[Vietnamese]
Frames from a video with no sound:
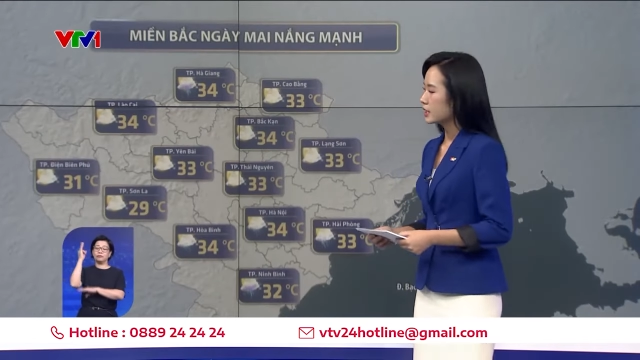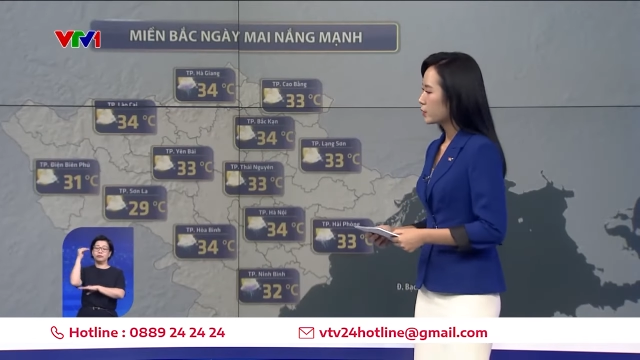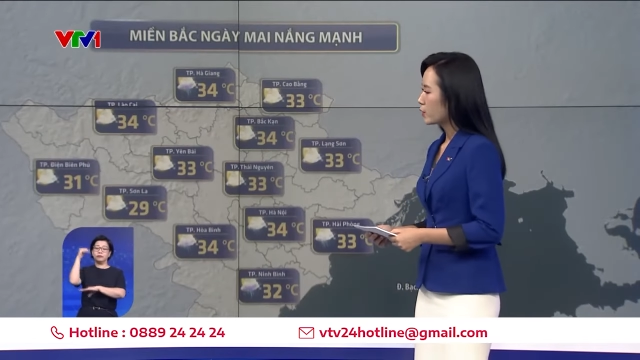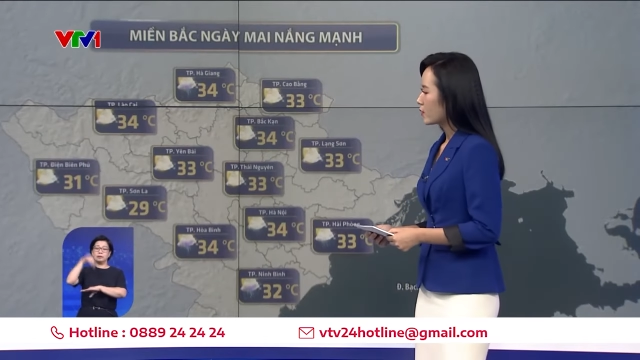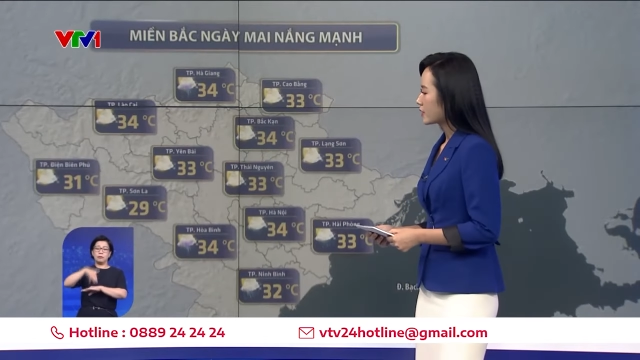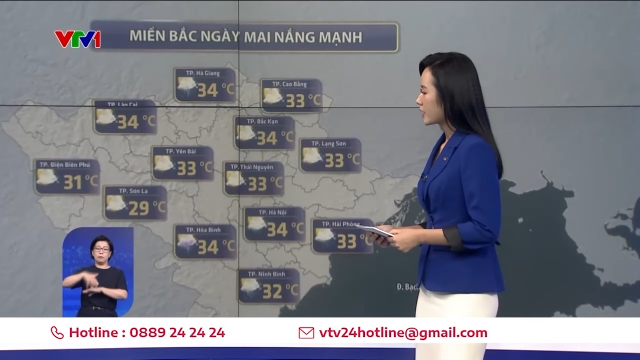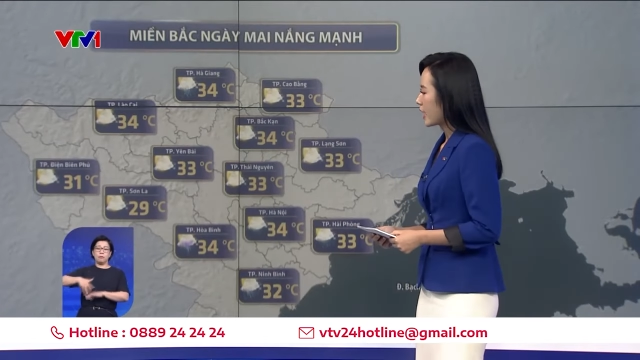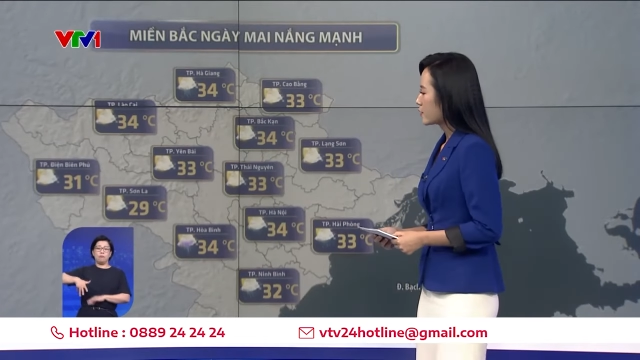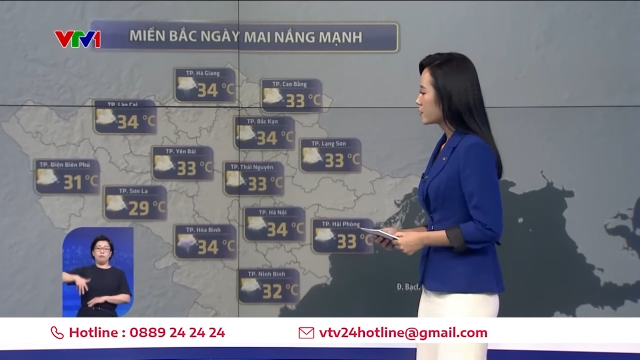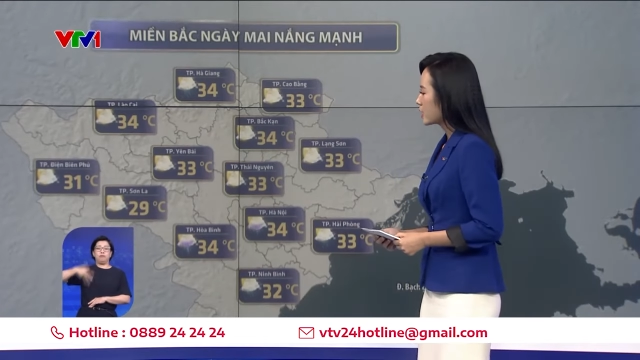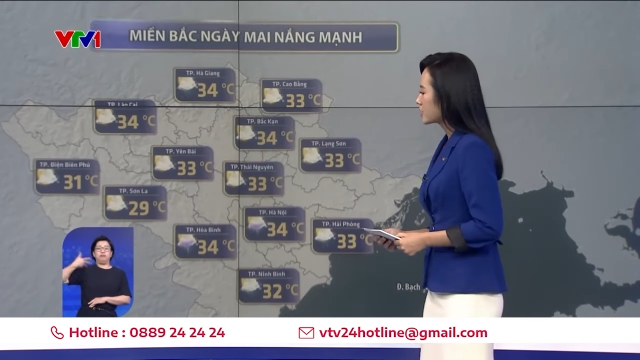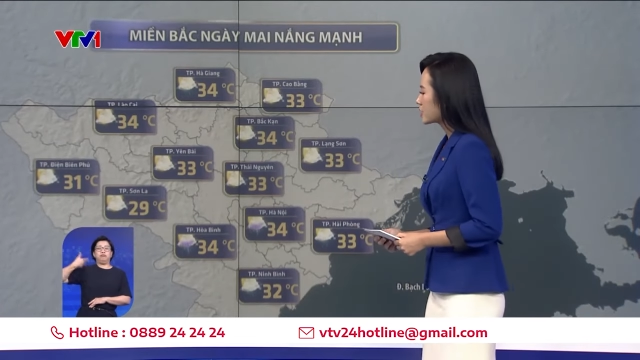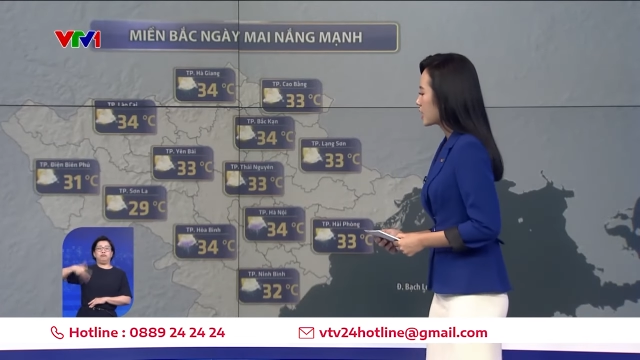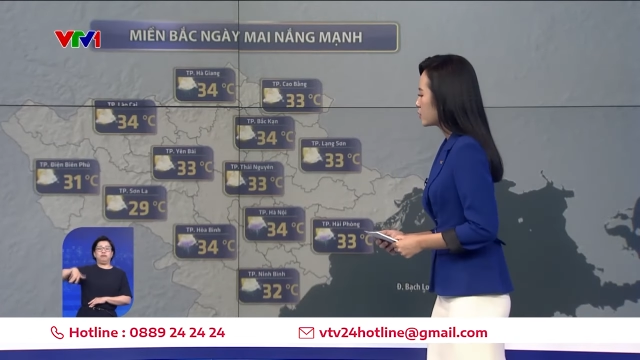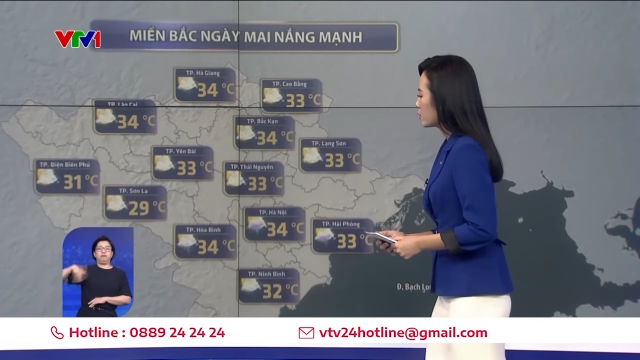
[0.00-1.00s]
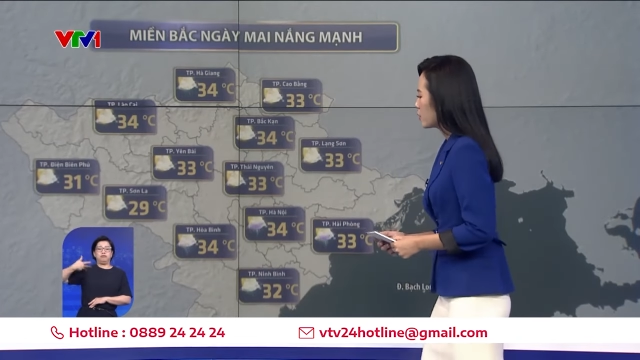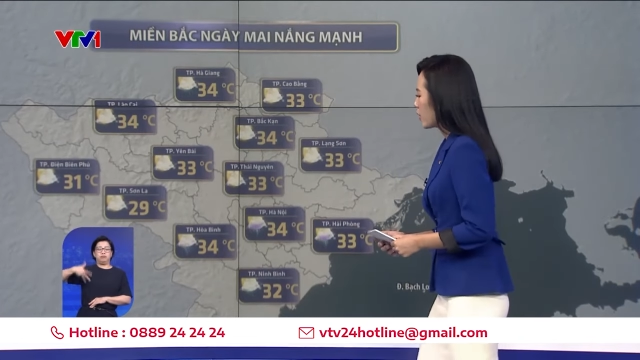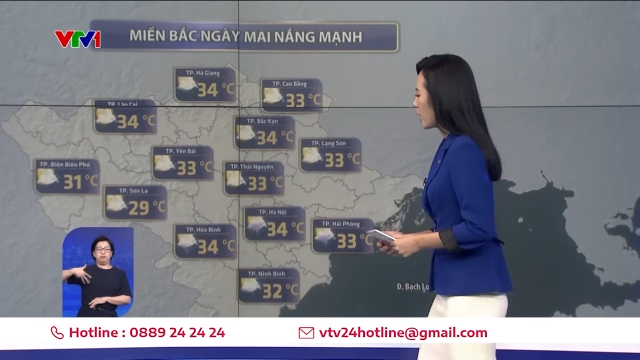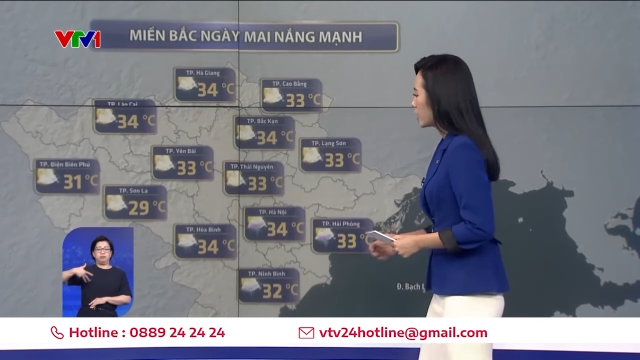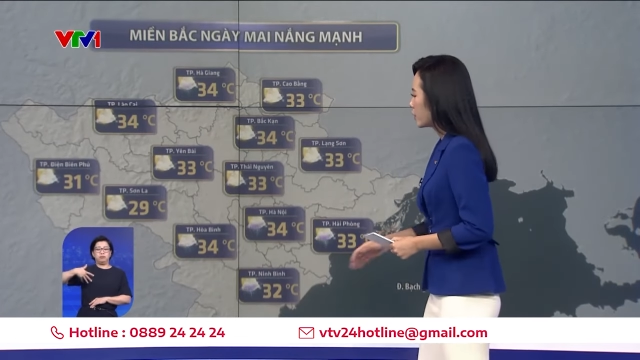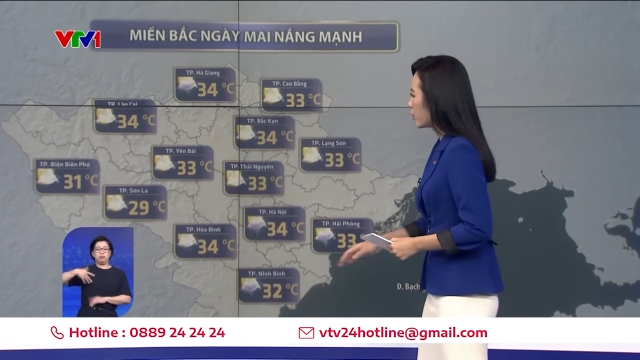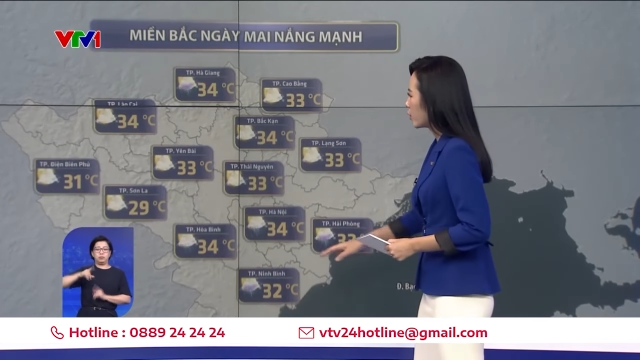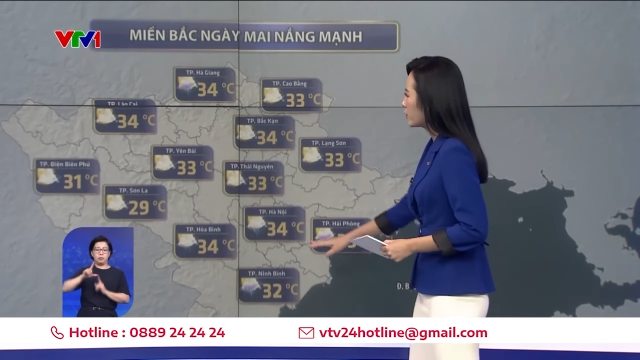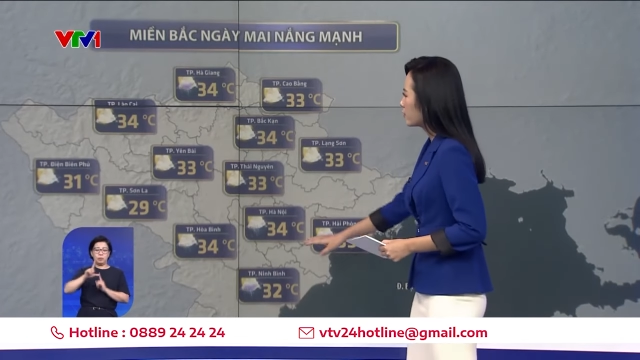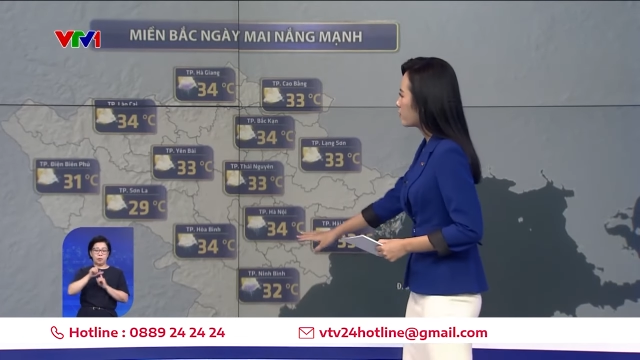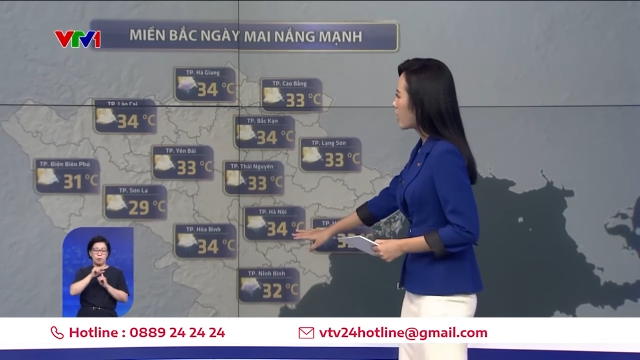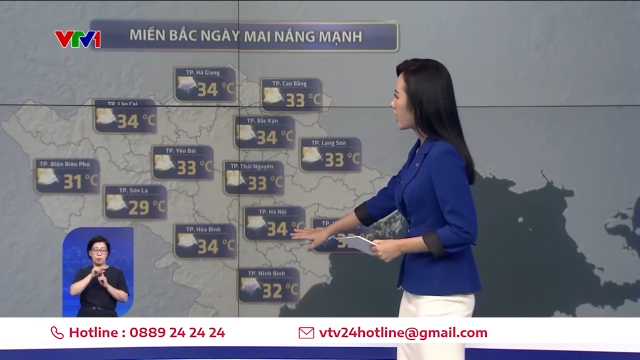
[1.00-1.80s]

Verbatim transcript: Nhiệt độ cao nhất tại thủ đô Hà Nội